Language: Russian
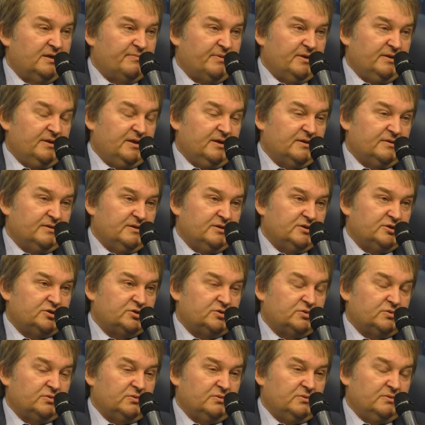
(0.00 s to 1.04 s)
Понятно,
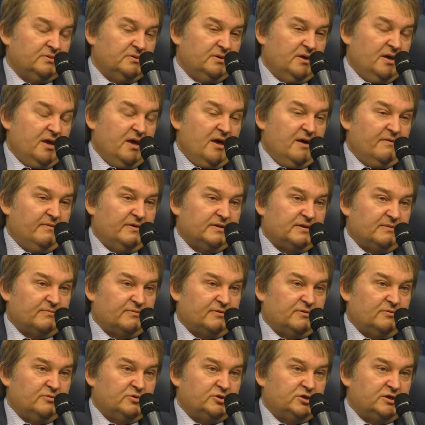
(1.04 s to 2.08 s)
что в этом
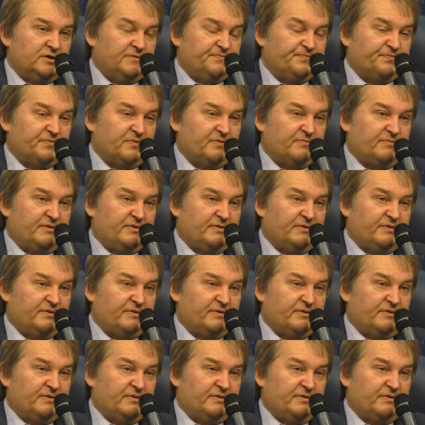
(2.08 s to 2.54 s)
случае